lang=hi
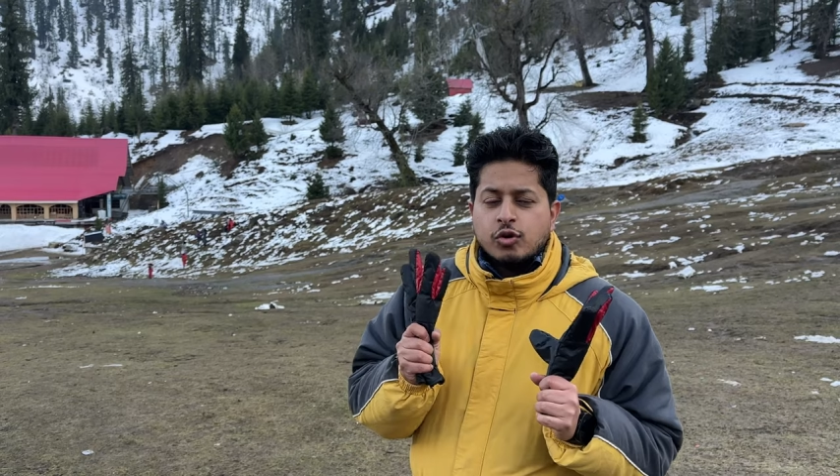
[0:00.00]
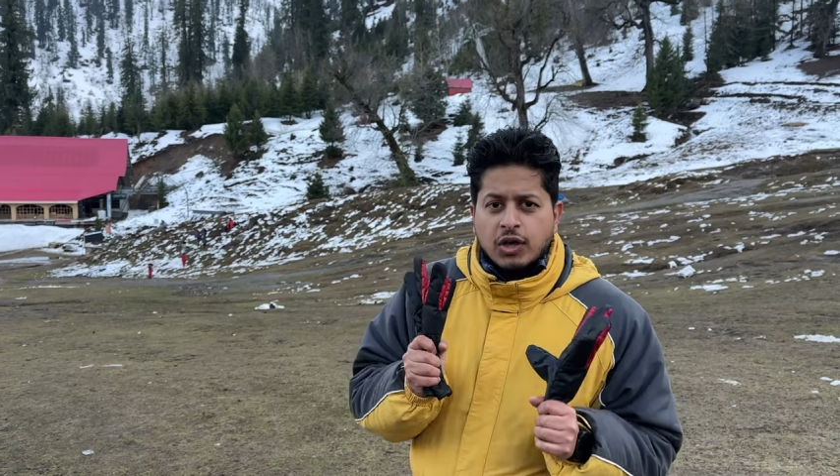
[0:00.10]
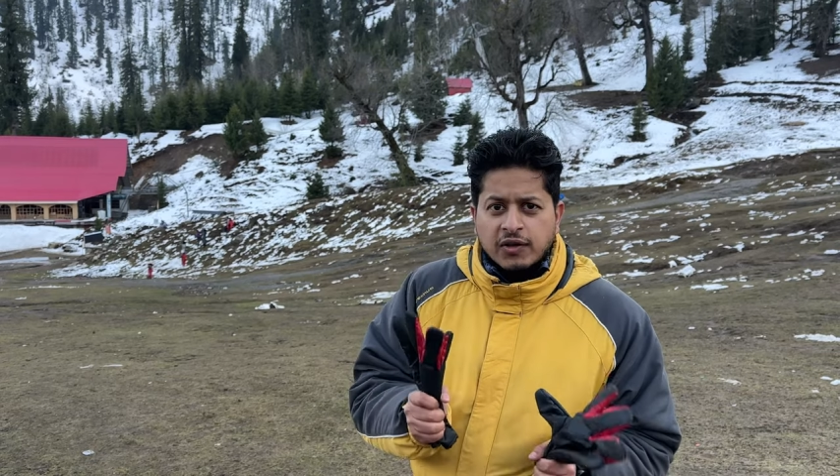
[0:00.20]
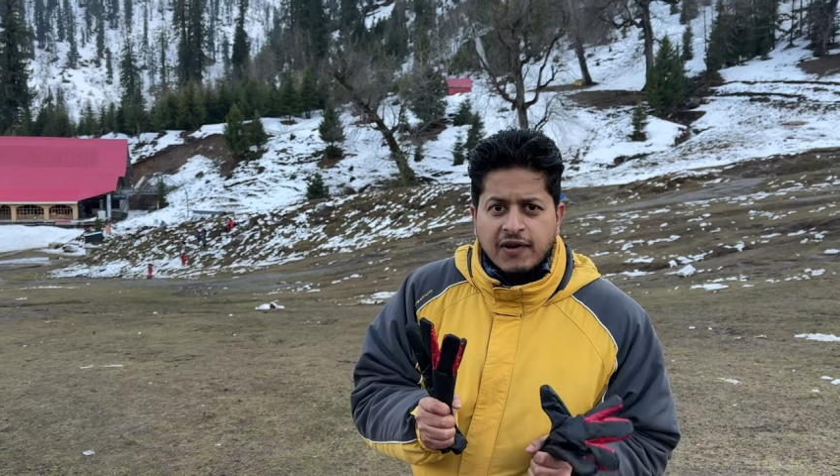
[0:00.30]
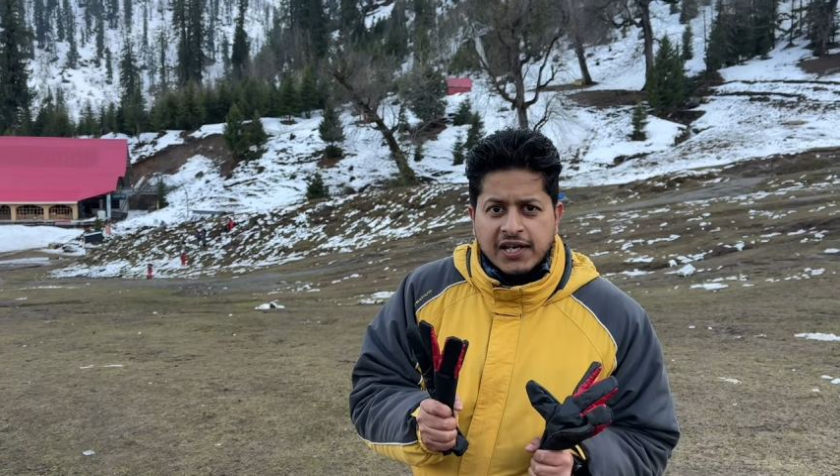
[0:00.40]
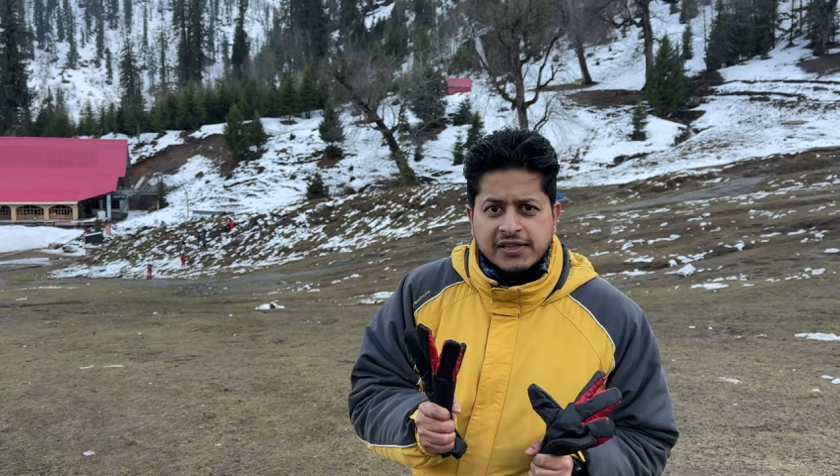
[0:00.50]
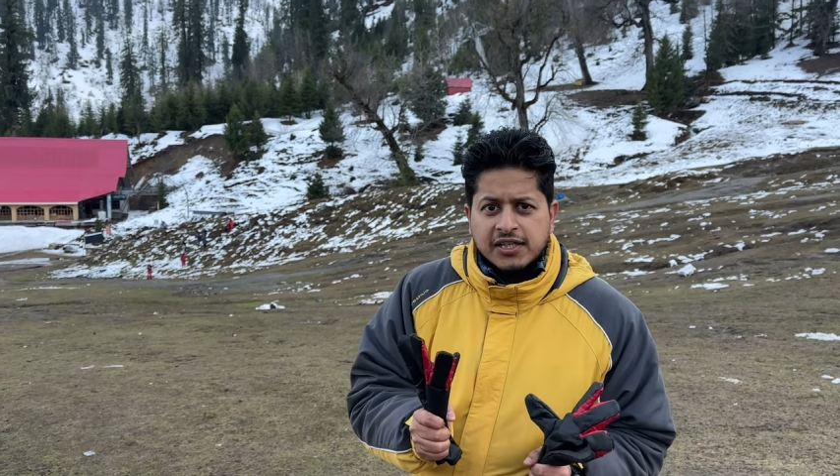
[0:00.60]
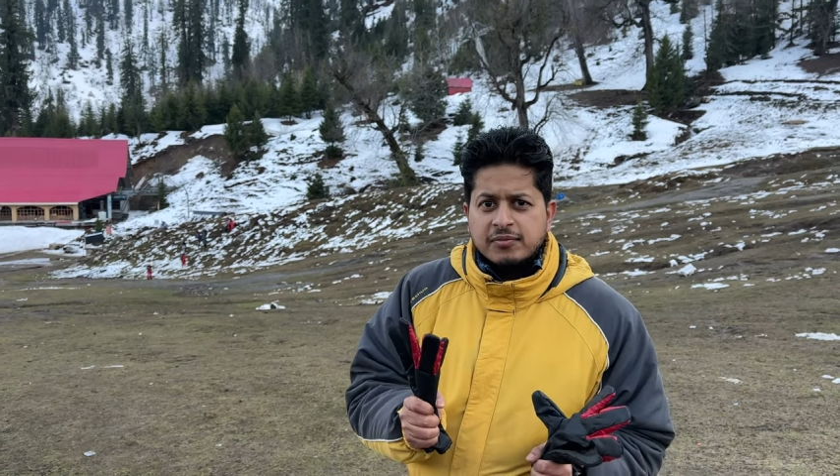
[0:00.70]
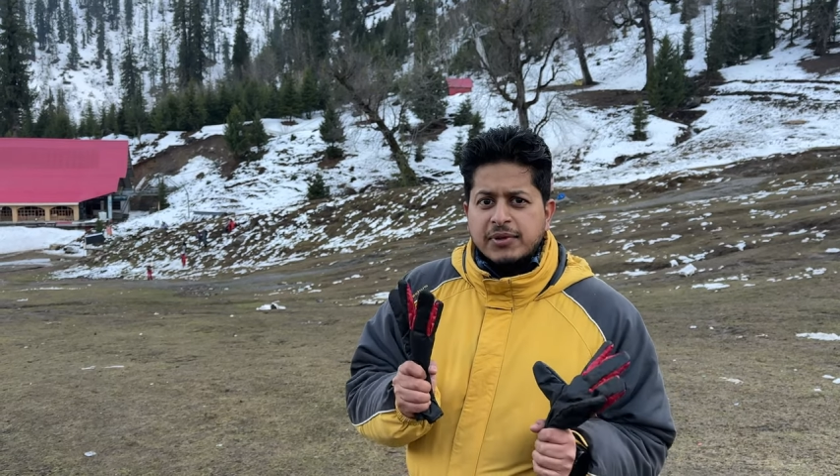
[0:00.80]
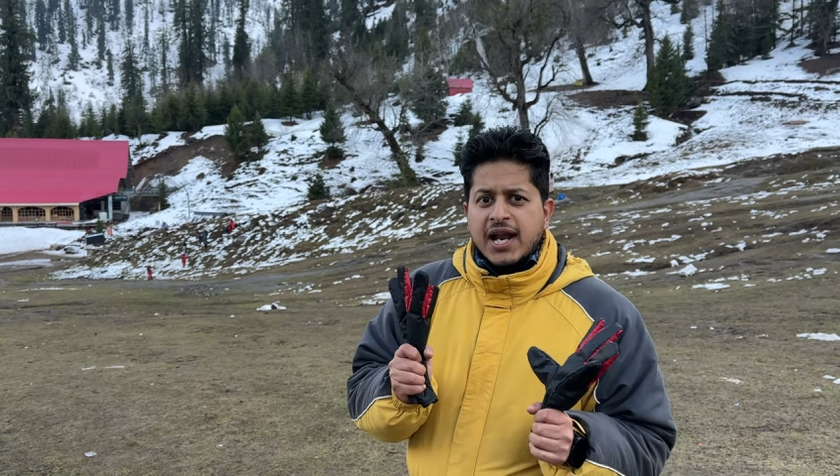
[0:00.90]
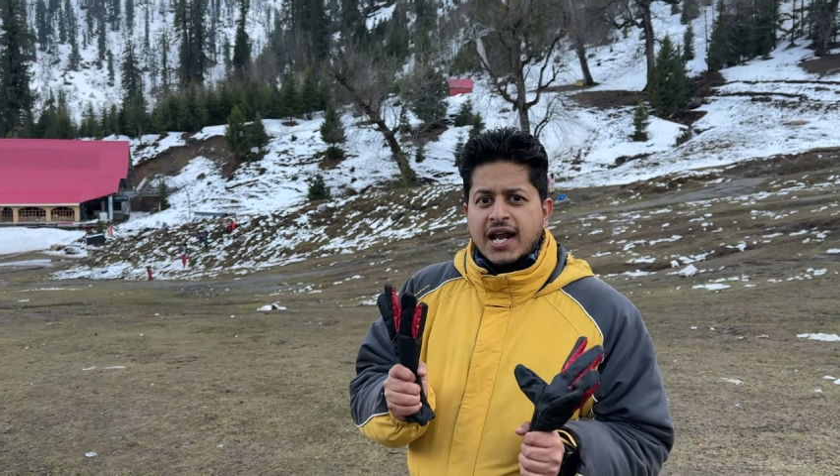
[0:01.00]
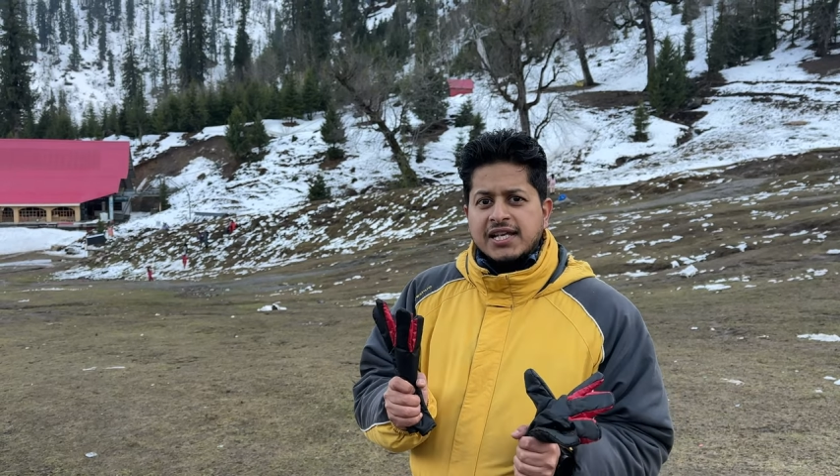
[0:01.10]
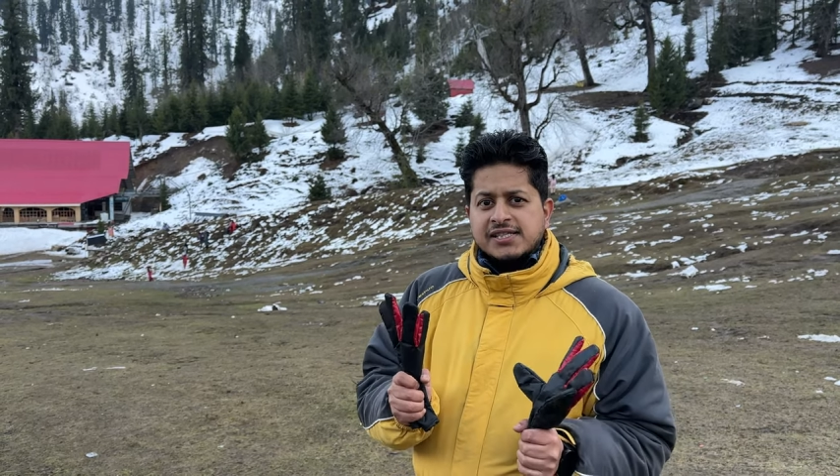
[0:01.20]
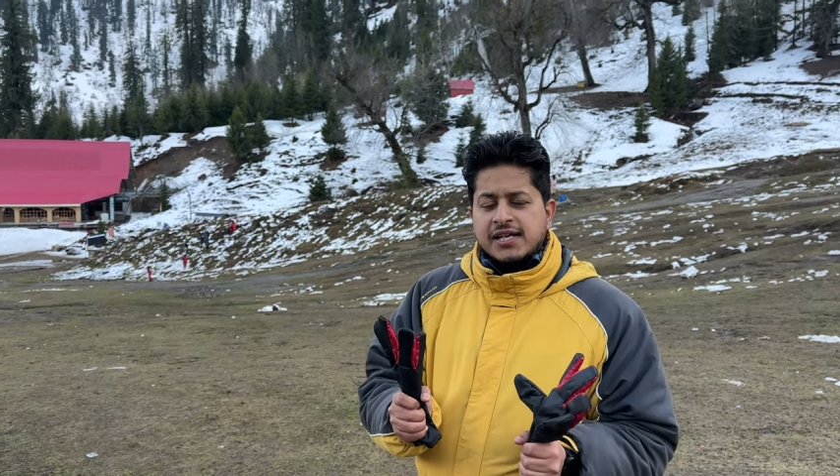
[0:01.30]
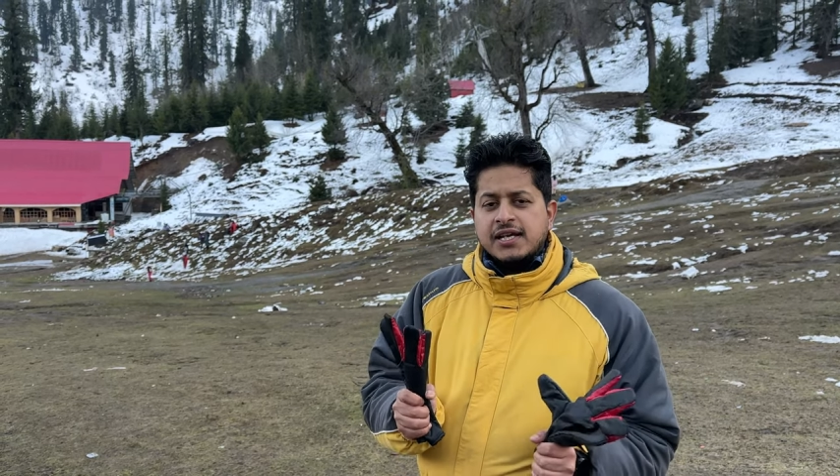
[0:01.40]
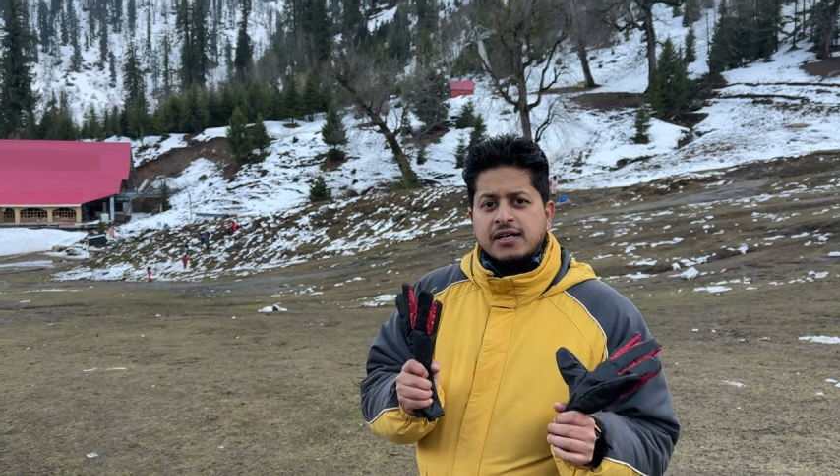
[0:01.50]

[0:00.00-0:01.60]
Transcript: सोलंग वैली तक मनाली से